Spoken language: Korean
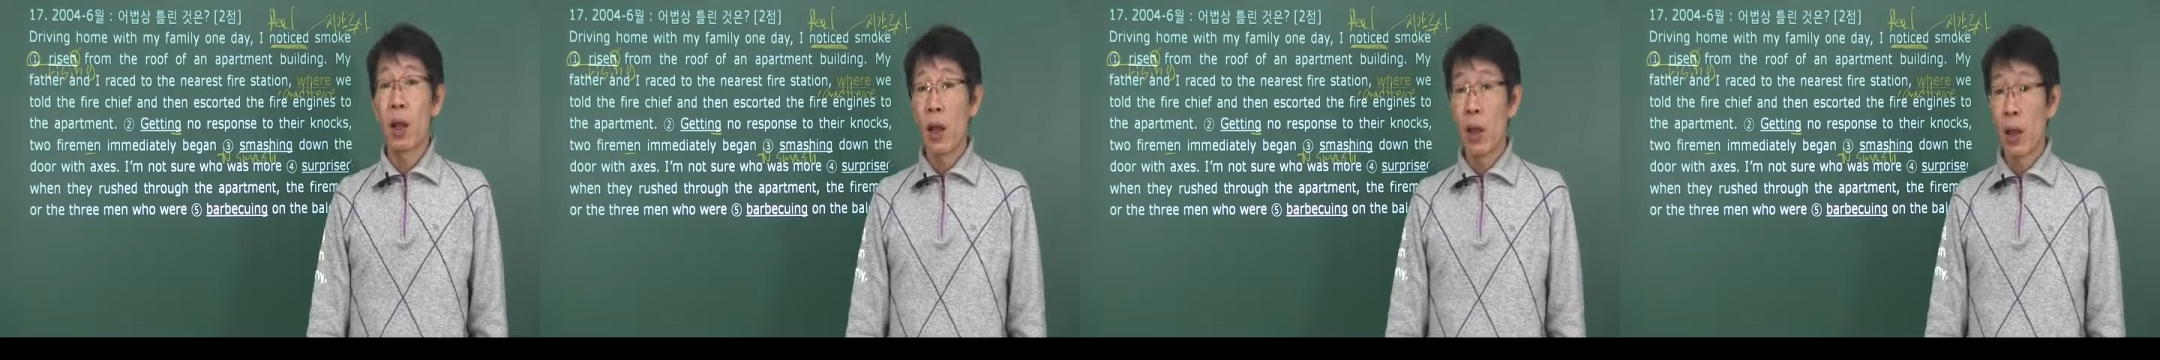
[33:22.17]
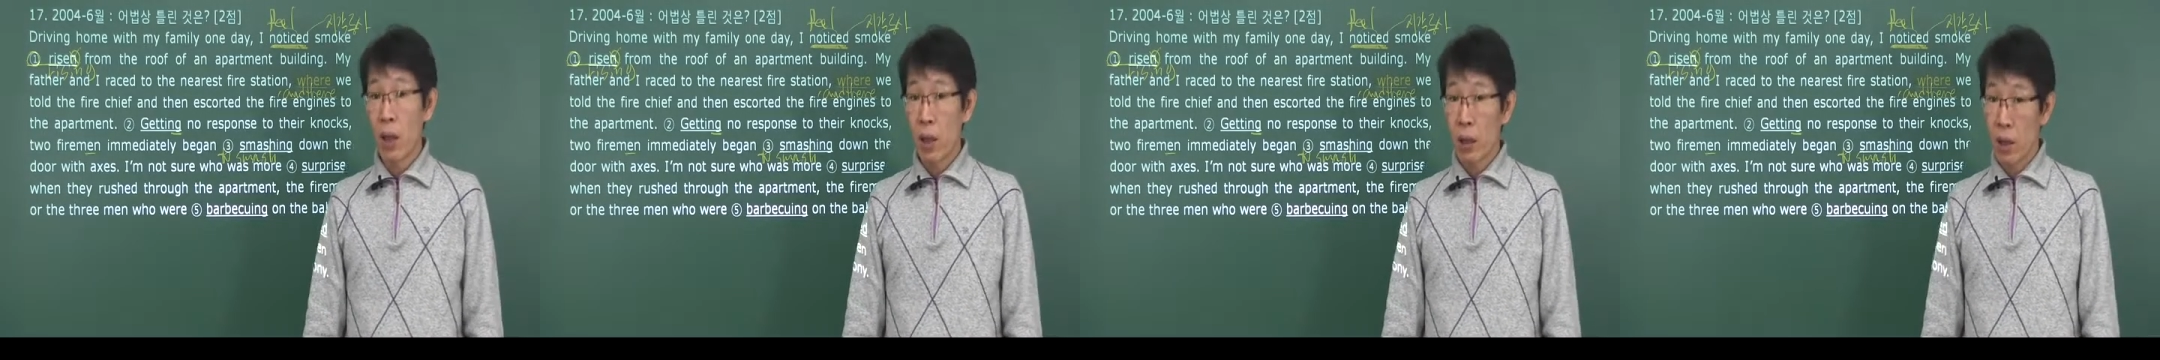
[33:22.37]

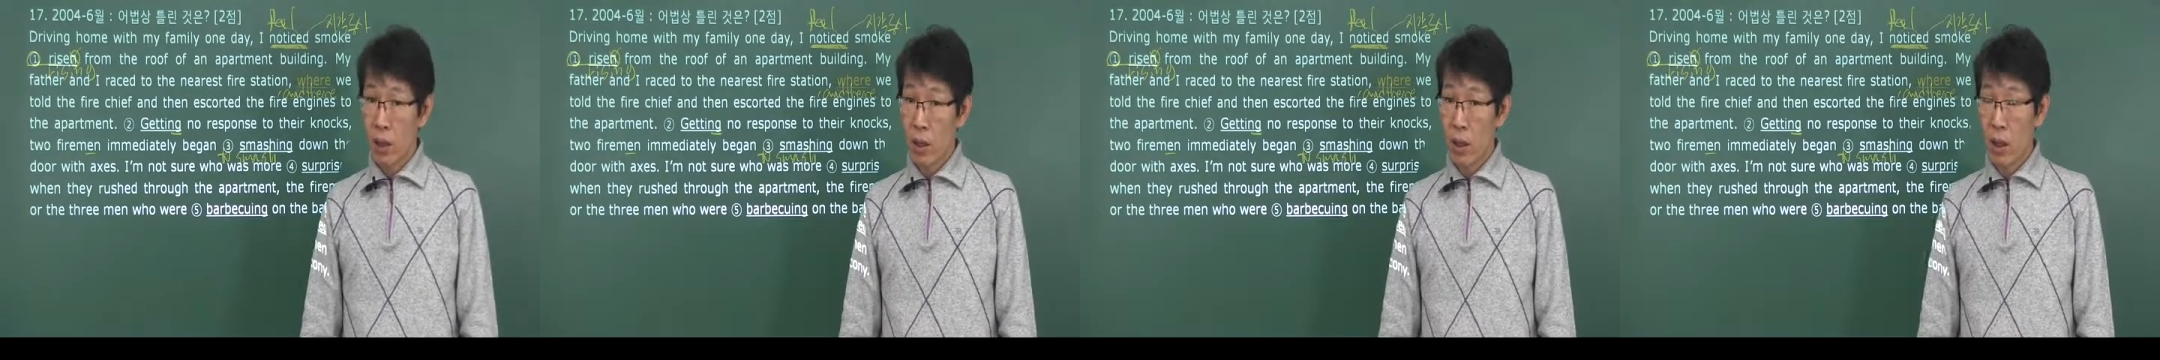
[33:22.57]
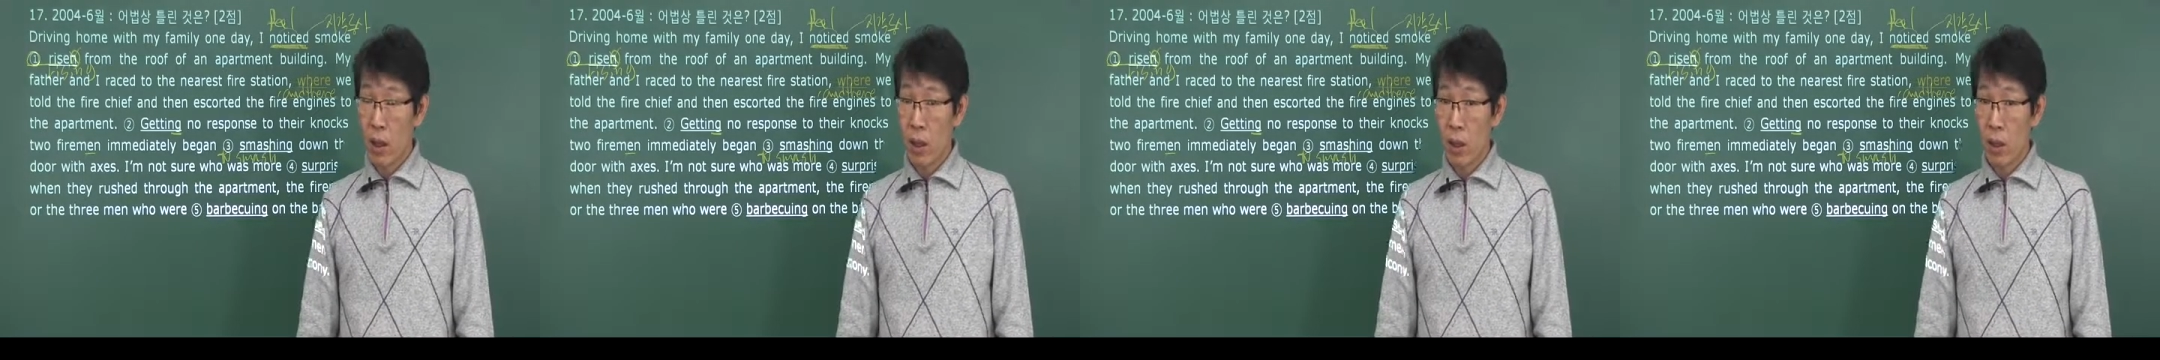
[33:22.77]
알아야
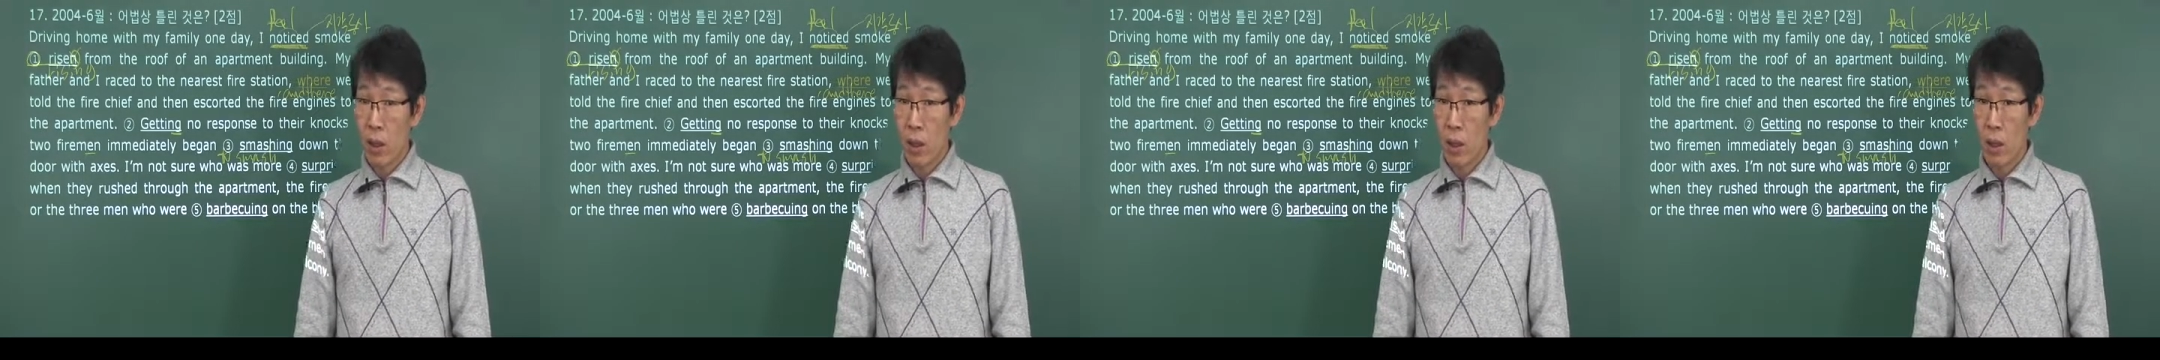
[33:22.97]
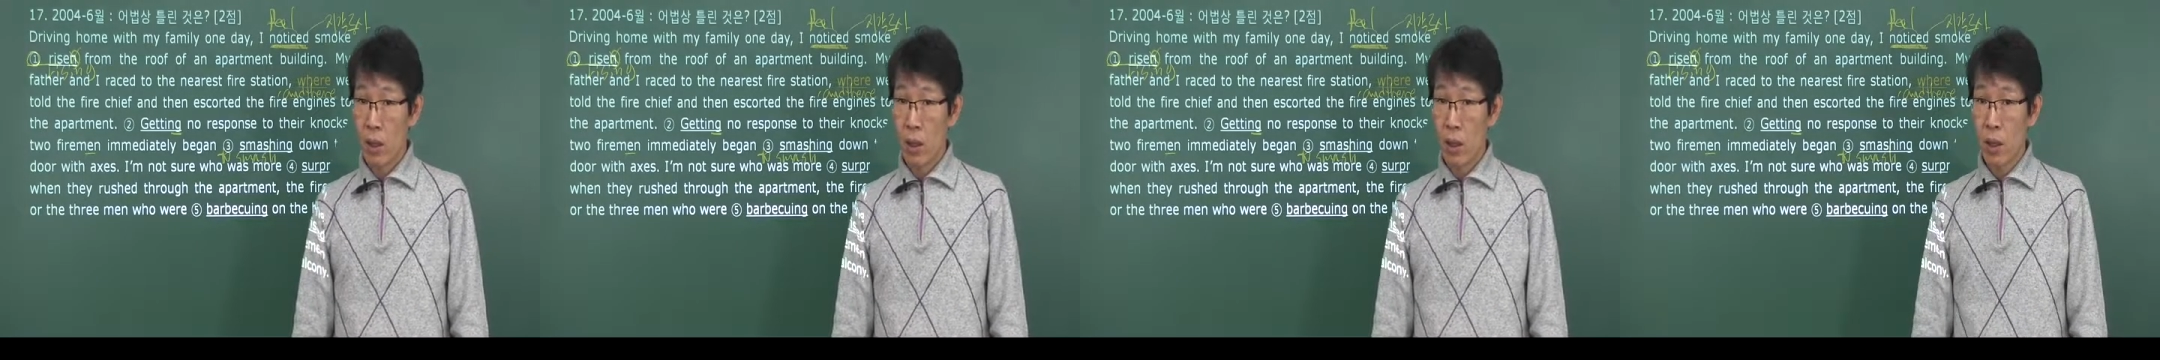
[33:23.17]
된다
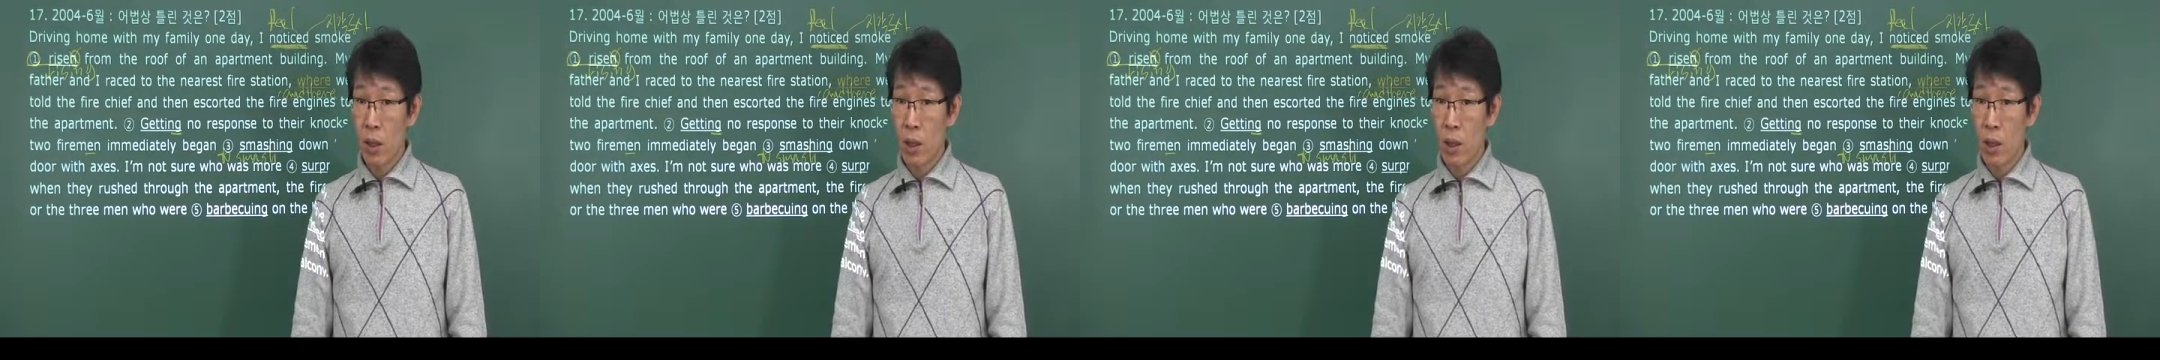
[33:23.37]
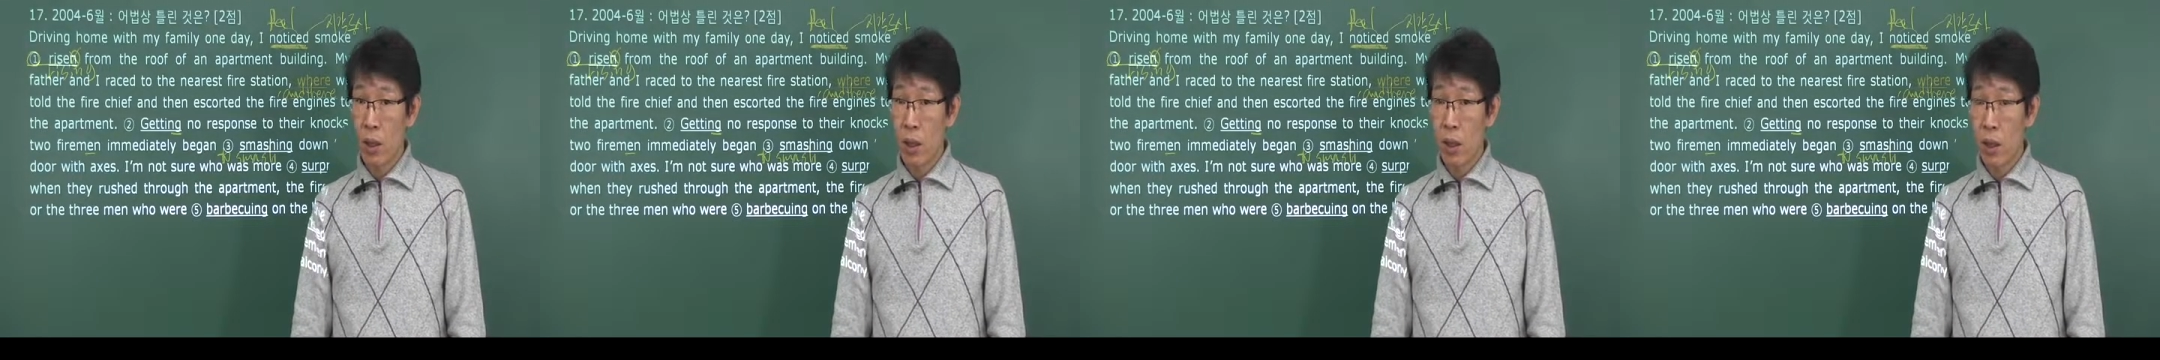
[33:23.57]

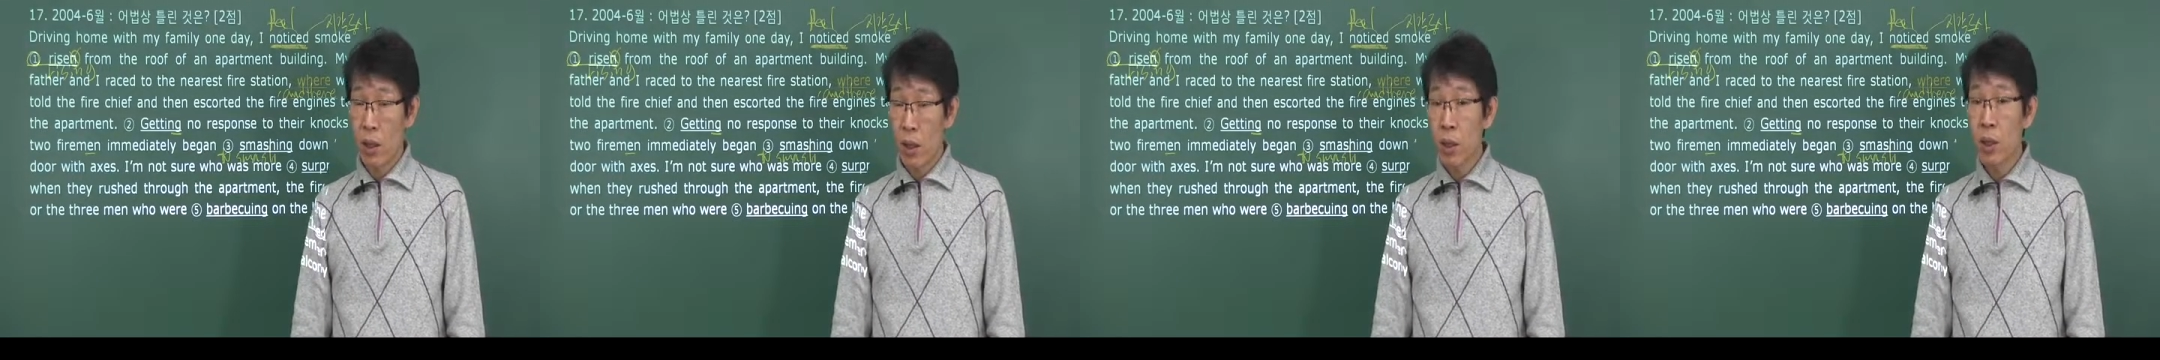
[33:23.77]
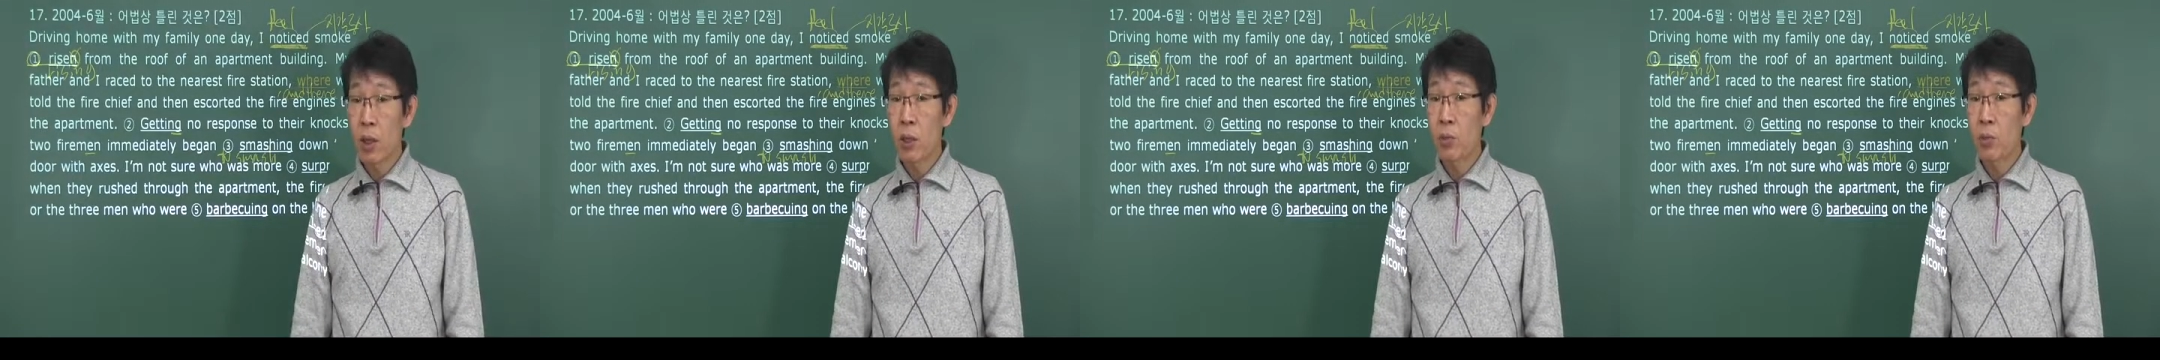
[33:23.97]
하는